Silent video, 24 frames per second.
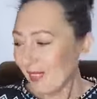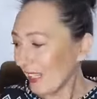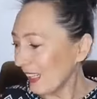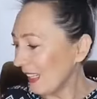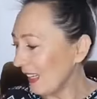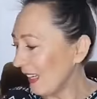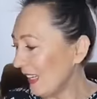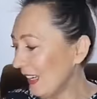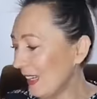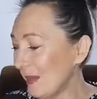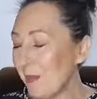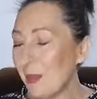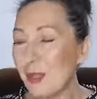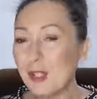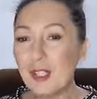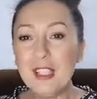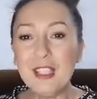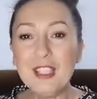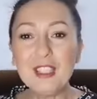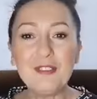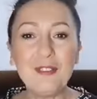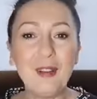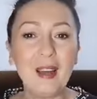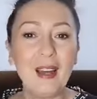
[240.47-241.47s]
E,
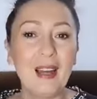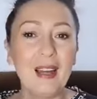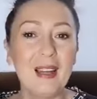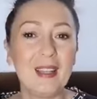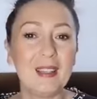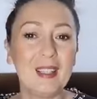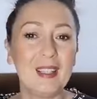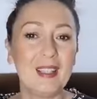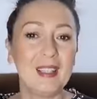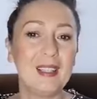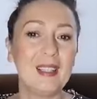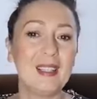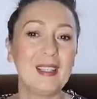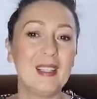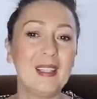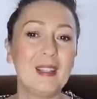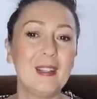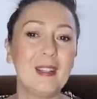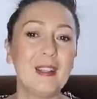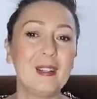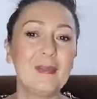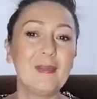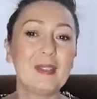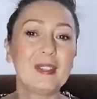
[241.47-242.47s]
modlitwa,
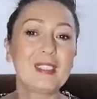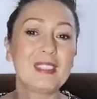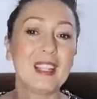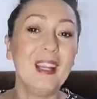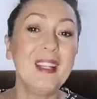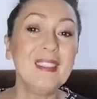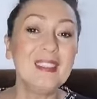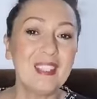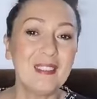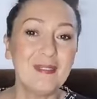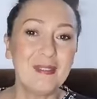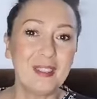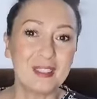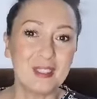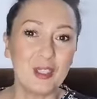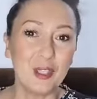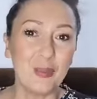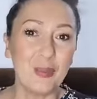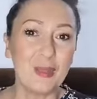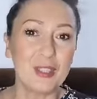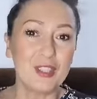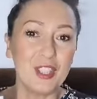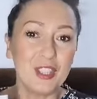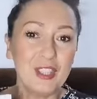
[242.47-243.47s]
e, zachęcam Was do
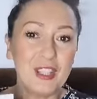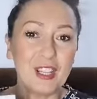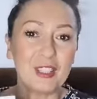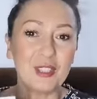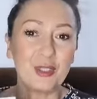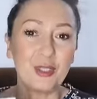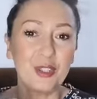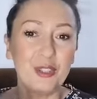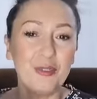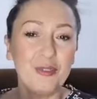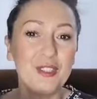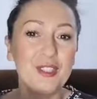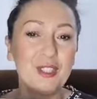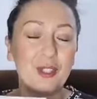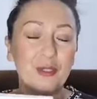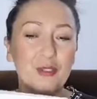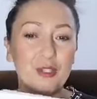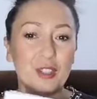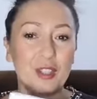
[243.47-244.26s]
obejrzenia, kto nie widział